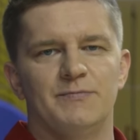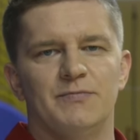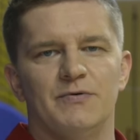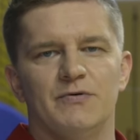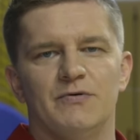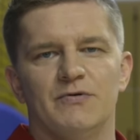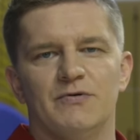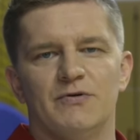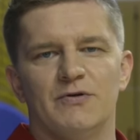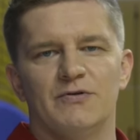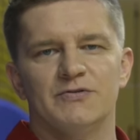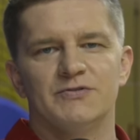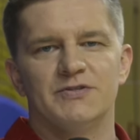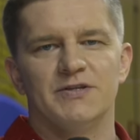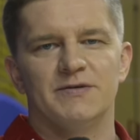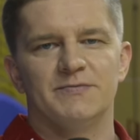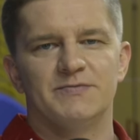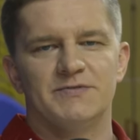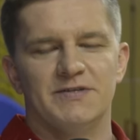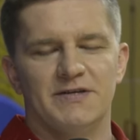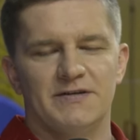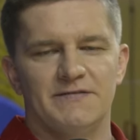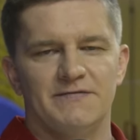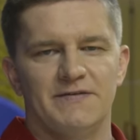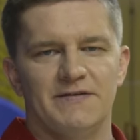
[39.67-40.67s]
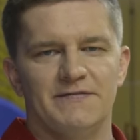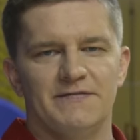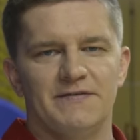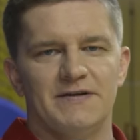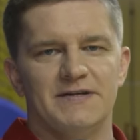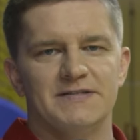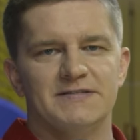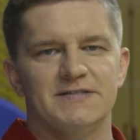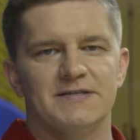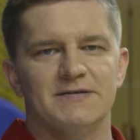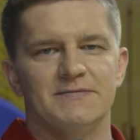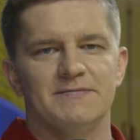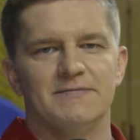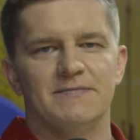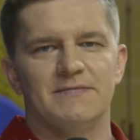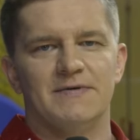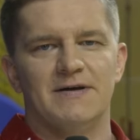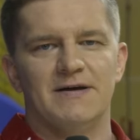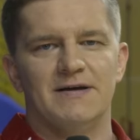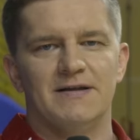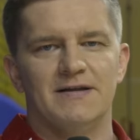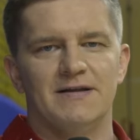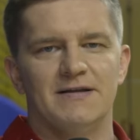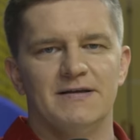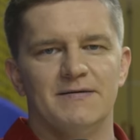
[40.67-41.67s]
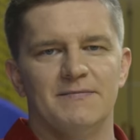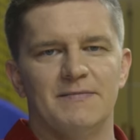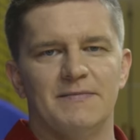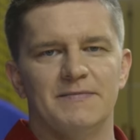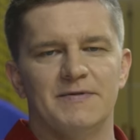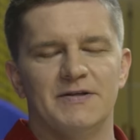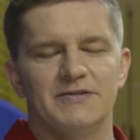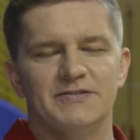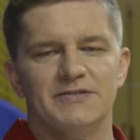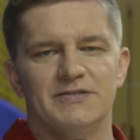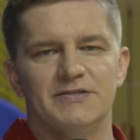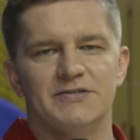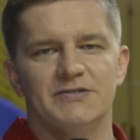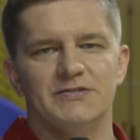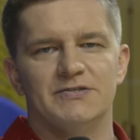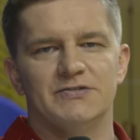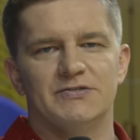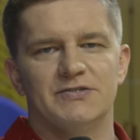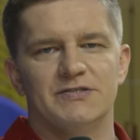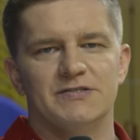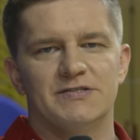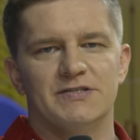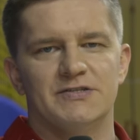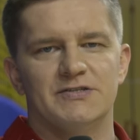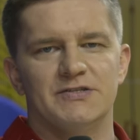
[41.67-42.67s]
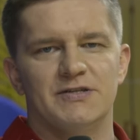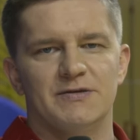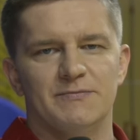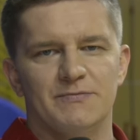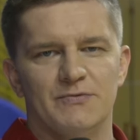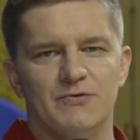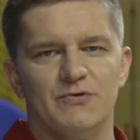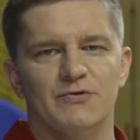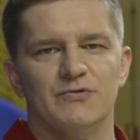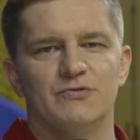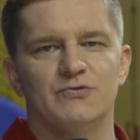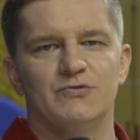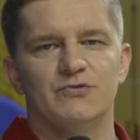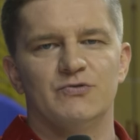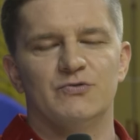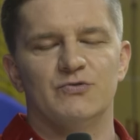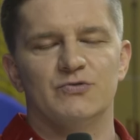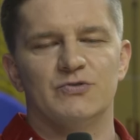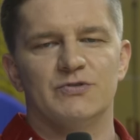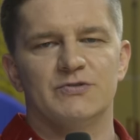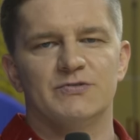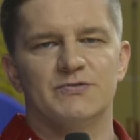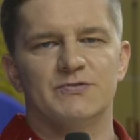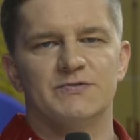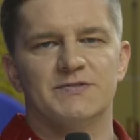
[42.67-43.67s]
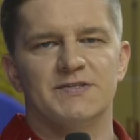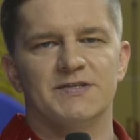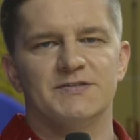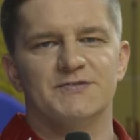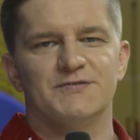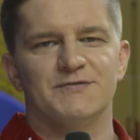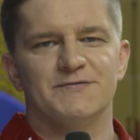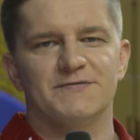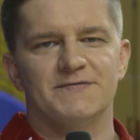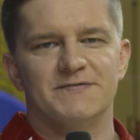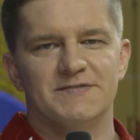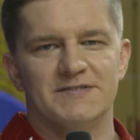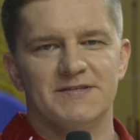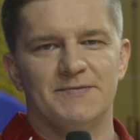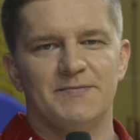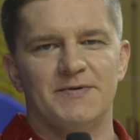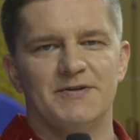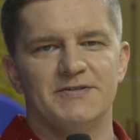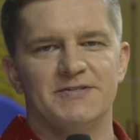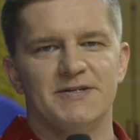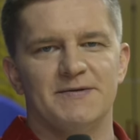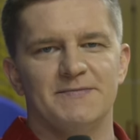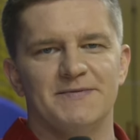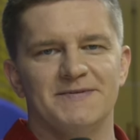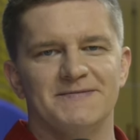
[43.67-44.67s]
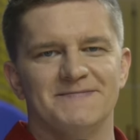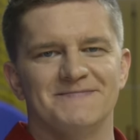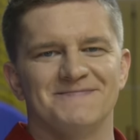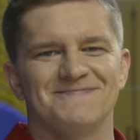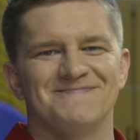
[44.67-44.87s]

Po rocznej przerwie wracam, ale mam nadzieję, że zaczniemy od dużych sukcesów. Zapraszamy.